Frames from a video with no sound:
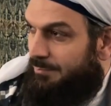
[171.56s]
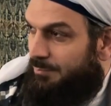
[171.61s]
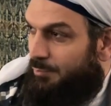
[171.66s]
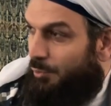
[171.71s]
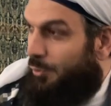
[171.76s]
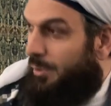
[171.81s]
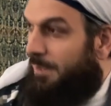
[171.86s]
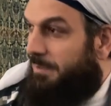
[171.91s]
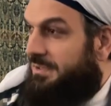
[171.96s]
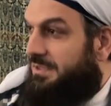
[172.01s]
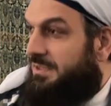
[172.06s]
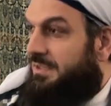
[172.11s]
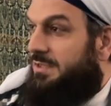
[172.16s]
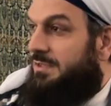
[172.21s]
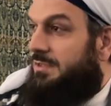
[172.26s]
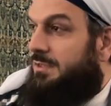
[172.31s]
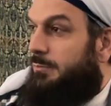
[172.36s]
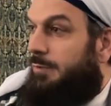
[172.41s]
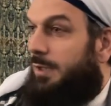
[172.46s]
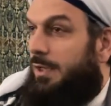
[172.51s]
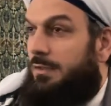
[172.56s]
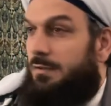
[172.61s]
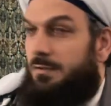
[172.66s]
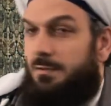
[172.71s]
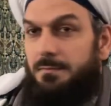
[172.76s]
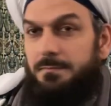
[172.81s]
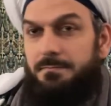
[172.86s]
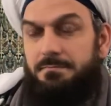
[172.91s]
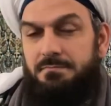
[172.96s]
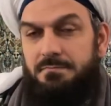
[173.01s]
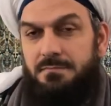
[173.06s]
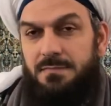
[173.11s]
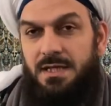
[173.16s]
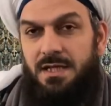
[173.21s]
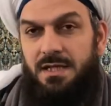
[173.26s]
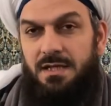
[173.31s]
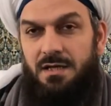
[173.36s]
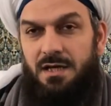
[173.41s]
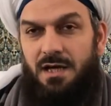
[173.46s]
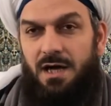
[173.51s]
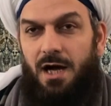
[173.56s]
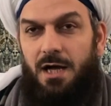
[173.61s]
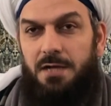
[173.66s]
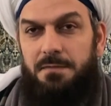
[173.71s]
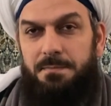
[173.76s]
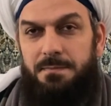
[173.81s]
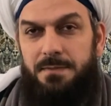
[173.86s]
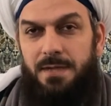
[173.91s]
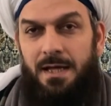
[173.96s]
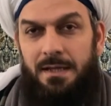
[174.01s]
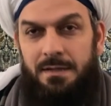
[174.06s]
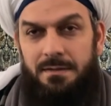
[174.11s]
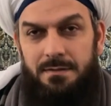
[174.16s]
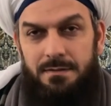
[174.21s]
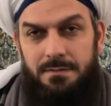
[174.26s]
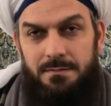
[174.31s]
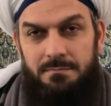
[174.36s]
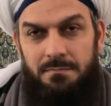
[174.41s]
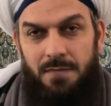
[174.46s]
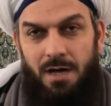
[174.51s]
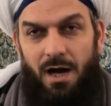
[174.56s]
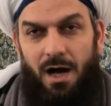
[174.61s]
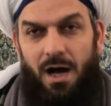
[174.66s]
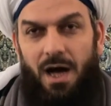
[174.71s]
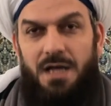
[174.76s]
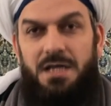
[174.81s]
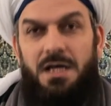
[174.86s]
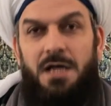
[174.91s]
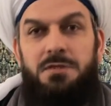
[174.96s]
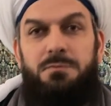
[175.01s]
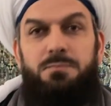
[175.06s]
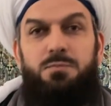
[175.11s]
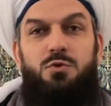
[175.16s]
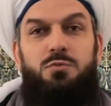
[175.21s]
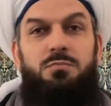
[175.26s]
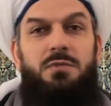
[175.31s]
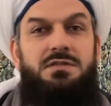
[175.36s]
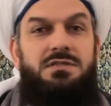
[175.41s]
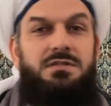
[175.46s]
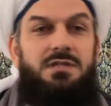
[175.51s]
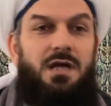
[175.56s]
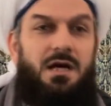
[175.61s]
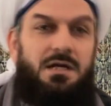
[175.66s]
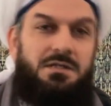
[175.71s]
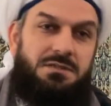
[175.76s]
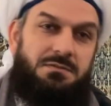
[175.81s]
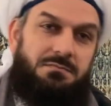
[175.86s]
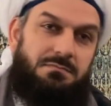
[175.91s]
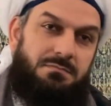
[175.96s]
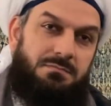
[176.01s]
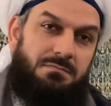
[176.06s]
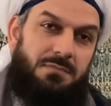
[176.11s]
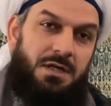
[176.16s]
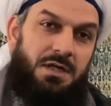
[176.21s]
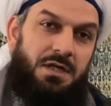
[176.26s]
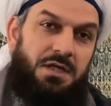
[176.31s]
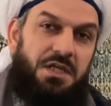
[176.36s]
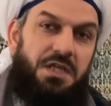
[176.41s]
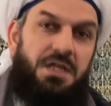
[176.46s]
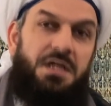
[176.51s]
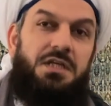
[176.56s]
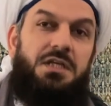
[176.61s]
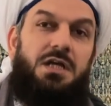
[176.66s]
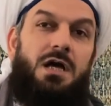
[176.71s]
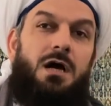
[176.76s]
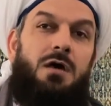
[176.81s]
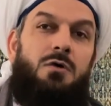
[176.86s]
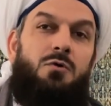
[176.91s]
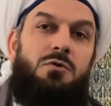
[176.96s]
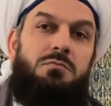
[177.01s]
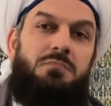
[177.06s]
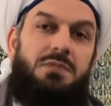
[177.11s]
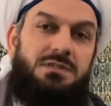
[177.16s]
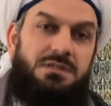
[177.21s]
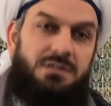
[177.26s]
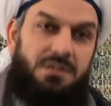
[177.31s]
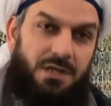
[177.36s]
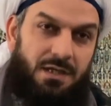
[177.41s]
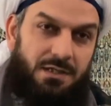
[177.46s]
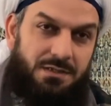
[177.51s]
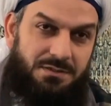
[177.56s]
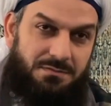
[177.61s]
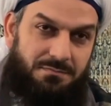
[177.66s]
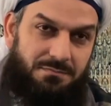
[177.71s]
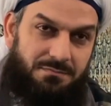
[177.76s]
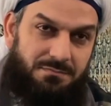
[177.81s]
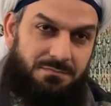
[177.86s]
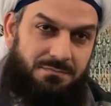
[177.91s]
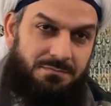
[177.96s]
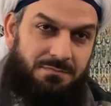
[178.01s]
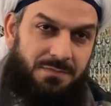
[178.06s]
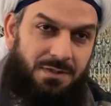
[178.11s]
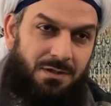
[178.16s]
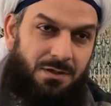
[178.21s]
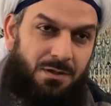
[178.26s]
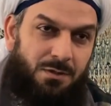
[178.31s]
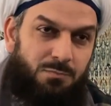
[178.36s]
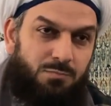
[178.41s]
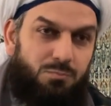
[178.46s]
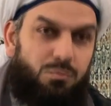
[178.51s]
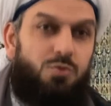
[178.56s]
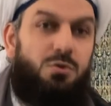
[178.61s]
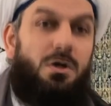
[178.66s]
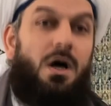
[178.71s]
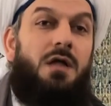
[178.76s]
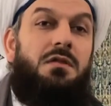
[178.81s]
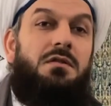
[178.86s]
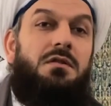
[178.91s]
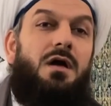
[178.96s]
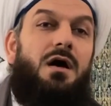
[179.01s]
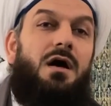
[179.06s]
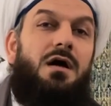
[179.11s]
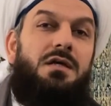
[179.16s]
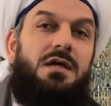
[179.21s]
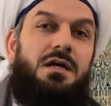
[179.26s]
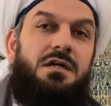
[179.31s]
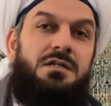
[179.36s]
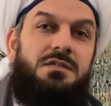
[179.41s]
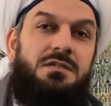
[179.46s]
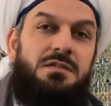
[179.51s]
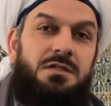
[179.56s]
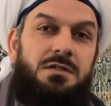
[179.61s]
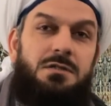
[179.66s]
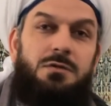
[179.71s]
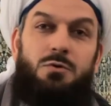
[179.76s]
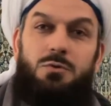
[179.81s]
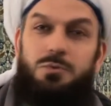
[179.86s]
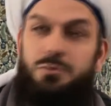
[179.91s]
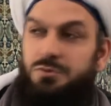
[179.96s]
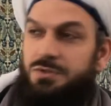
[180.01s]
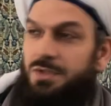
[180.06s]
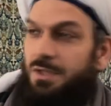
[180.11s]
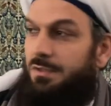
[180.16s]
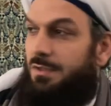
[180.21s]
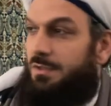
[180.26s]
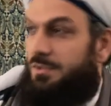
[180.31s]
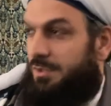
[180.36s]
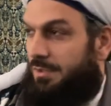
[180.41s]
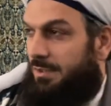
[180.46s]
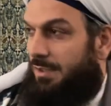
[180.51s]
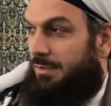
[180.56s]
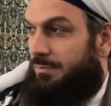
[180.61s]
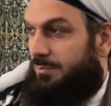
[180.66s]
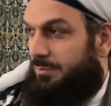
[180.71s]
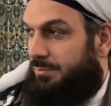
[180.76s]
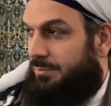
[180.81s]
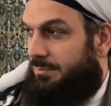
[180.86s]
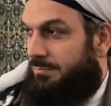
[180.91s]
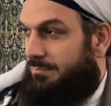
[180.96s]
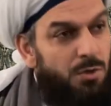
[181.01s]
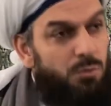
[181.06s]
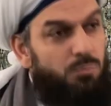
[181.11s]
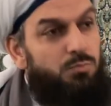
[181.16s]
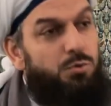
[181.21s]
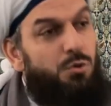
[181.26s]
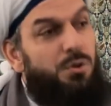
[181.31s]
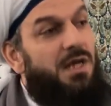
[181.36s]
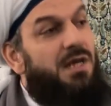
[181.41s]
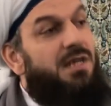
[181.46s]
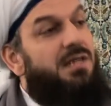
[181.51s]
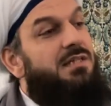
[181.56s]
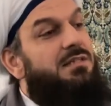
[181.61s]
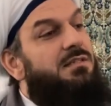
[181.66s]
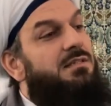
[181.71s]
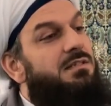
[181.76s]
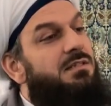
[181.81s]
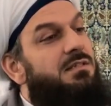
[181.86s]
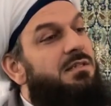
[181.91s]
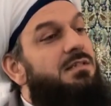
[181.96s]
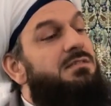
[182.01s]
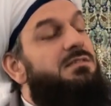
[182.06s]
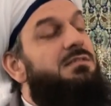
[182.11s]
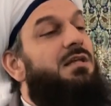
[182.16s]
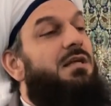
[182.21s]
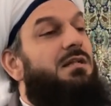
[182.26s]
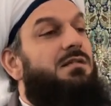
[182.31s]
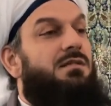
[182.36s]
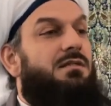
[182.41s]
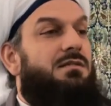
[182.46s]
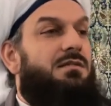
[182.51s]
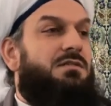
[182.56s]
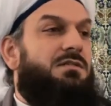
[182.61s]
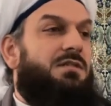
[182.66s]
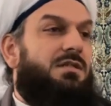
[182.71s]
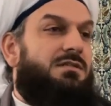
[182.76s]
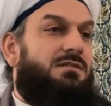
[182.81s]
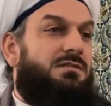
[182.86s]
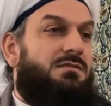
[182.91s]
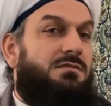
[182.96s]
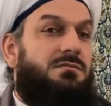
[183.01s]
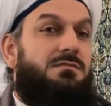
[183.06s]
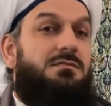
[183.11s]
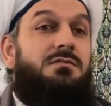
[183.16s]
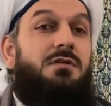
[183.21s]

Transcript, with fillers: Böyle bir sıkıntı var. Kalpler hayat bulması lazım ihya olması lazım. Bu da Allah'a yakınlıkla olur Celle Celaluhu. Bu yakınlığı nasıl elde edeceksin?